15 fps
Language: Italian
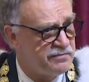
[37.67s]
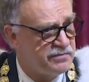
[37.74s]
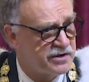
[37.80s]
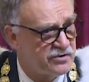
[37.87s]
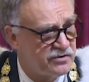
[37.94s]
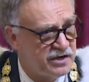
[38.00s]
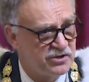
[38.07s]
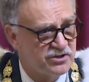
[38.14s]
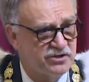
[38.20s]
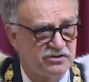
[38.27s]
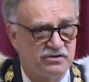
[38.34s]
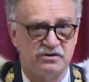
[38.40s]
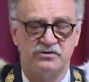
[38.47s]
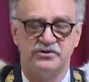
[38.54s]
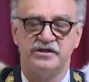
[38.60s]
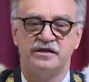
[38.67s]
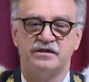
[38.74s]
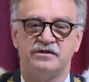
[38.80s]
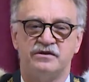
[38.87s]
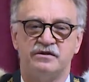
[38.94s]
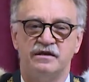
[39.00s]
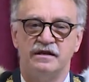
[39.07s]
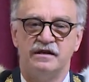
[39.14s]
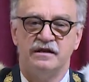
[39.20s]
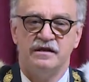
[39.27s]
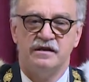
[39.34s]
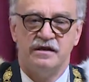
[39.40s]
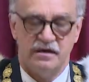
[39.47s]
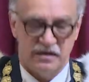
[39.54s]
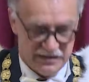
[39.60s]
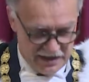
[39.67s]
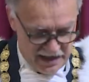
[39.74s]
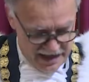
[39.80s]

e per quello sono contento eh, di